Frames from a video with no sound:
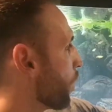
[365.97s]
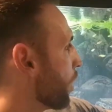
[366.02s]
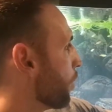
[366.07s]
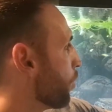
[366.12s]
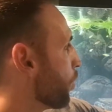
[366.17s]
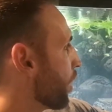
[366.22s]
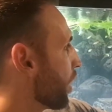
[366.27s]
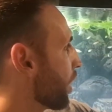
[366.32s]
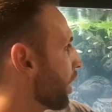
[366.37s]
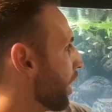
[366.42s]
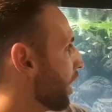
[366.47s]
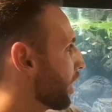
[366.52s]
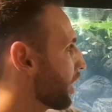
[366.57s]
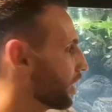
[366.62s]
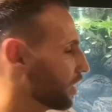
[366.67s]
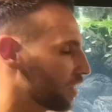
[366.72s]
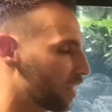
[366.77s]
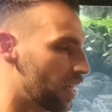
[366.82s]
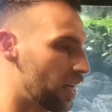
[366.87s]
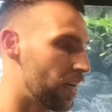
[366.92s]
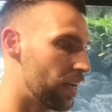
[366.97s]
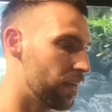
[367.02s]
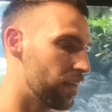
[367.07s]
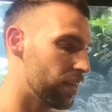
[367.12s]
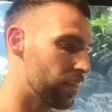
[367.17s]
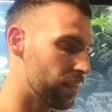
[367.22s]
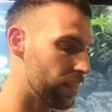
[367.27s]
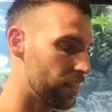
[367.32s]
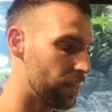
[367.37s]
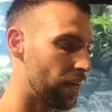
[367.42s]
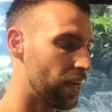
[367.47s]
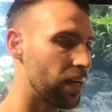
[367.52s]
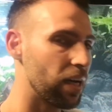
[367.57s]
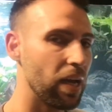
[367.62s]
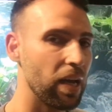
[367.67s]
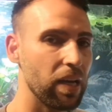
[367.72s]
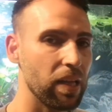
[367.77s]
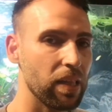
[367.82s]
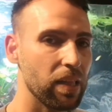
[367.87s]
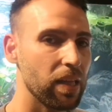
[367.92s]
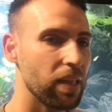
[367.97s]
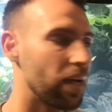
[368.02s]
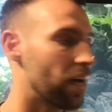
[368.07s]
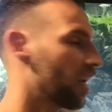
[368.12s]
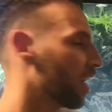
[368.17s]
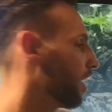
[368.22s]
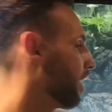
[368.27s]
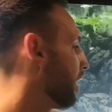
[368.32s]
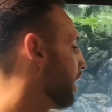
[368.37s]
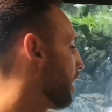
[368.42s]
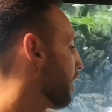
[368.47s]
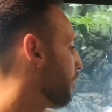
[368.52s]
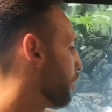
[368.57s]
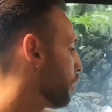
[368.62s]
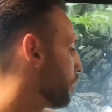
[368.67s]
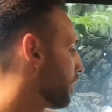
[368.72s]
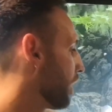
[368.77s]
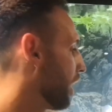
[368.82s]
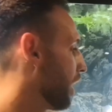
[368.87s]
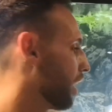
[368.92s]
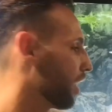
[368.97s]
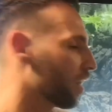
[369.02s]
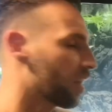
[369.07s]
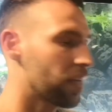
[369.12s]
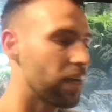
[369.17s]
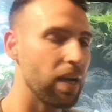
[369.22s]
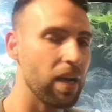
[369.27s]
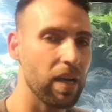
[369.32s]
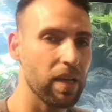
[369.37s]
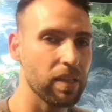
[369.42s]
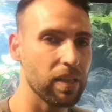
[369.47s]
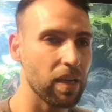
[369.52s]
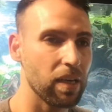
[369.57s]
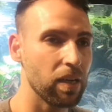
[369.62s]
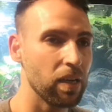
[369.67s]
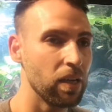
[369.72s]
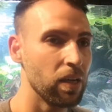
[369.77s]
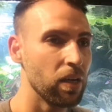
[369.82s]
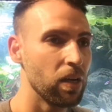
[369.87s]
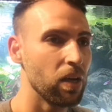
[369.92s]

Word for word: alguna impureza en el cristal y a raíz de darle y de frotar se arañan.